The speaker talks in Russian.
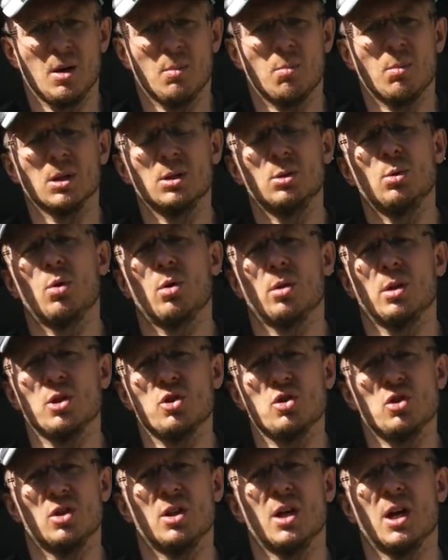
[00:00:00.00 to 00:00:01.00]
Мотор
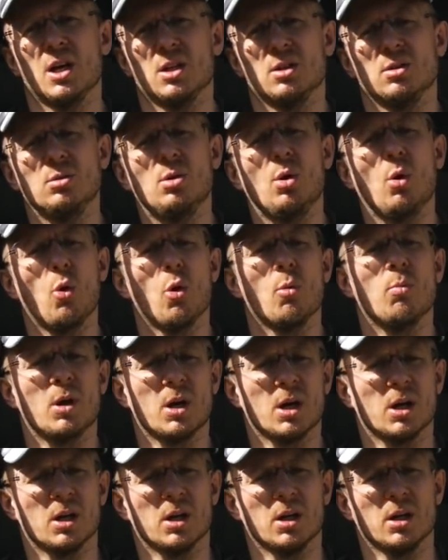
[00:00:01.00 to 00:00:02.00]
начинает
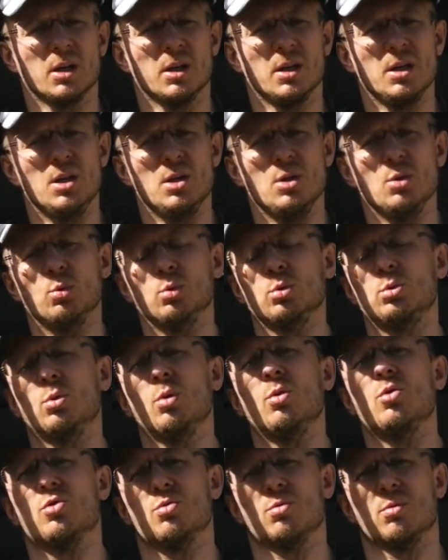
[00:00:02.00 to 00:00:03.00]
громко и
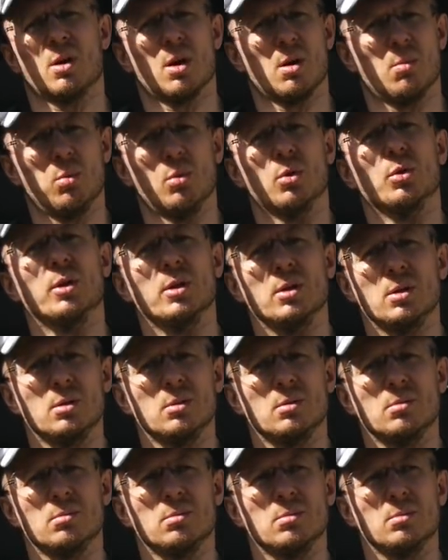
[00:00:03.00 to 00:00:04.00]
неустойчиво работать,
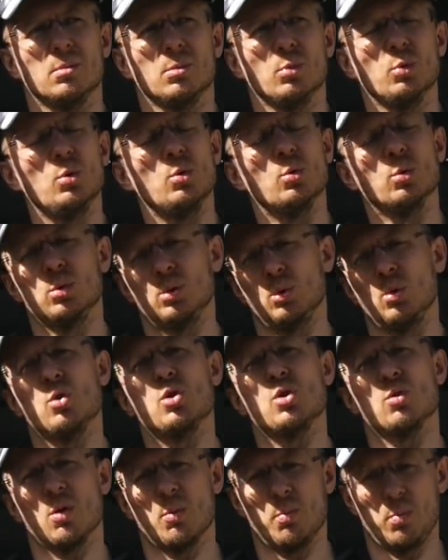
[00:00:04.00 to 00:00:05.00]
ну
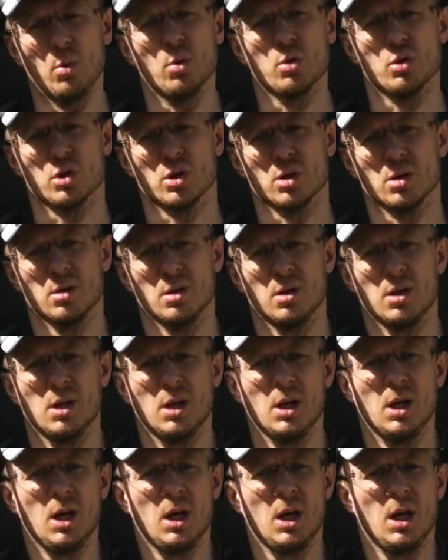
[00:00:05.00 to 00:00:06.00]
неустойчиво позже.
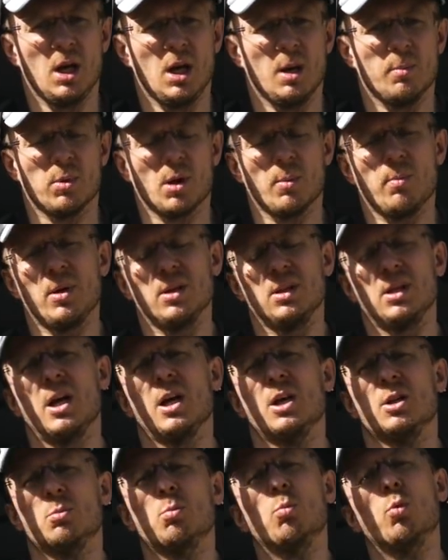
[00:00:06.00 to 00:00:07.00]

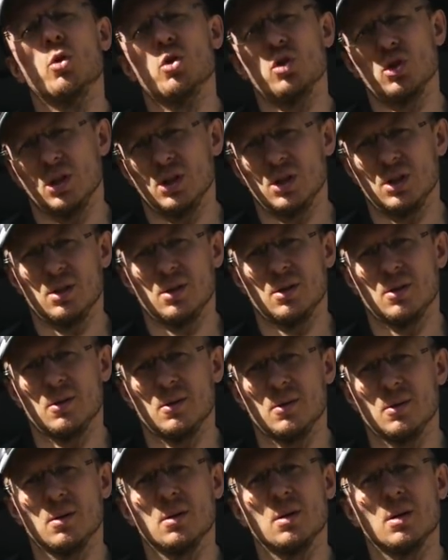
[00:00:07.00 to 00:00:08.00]
Пропадает мощность,
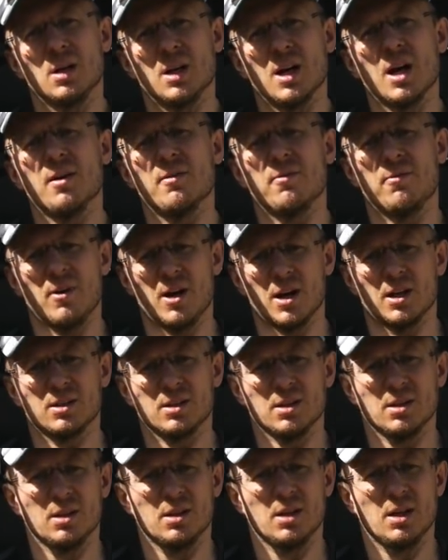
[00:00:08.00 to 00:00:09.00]
как
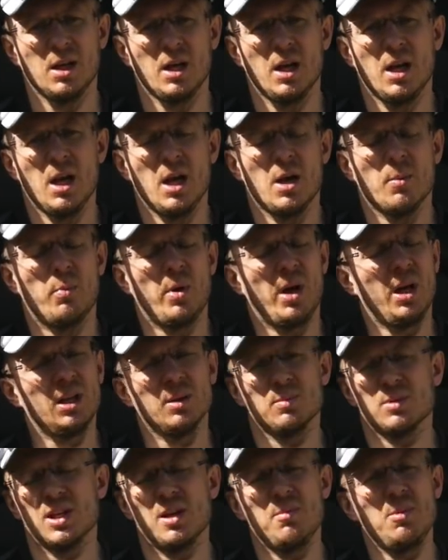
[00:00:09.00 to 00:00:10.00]
факт, при
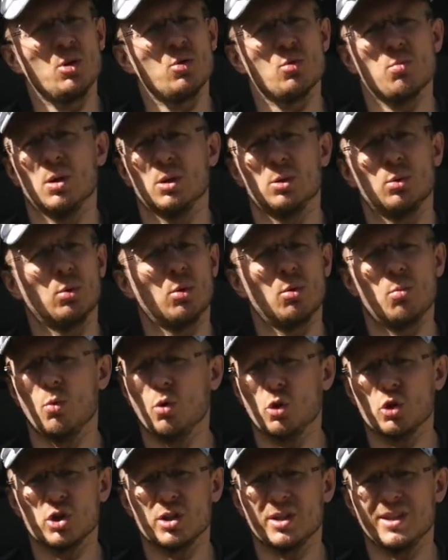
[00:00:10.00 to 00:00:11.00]
этом, замечу, мотор
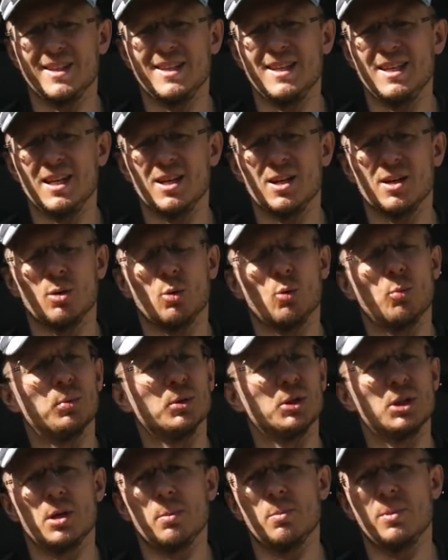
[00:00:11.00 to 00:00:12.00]
может не
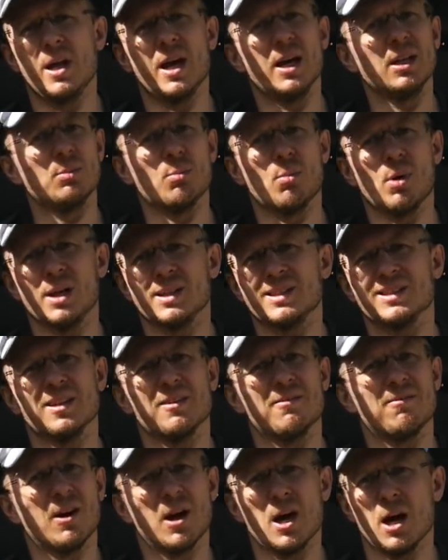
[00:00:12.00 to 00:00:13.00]
употреблять
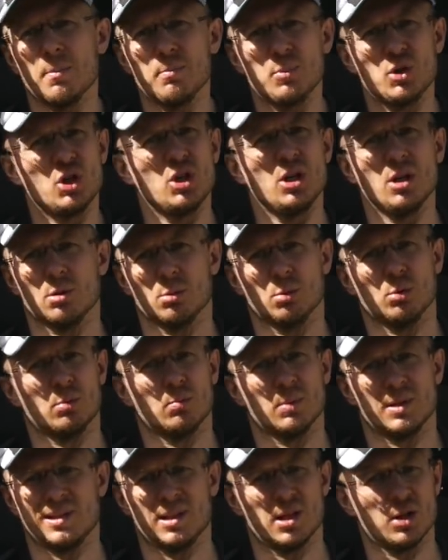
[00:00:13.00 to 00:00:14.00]
масло вообще, то есть
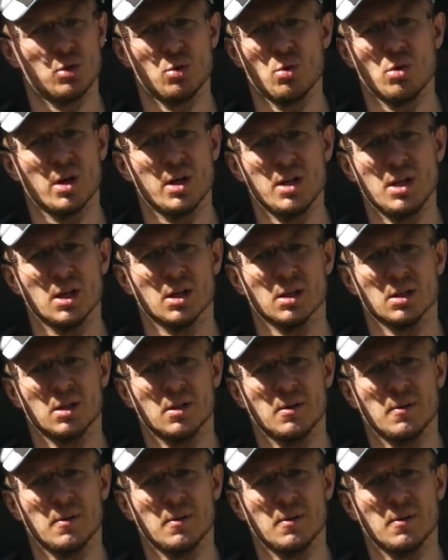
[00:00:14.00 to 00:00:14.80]
масложора нет.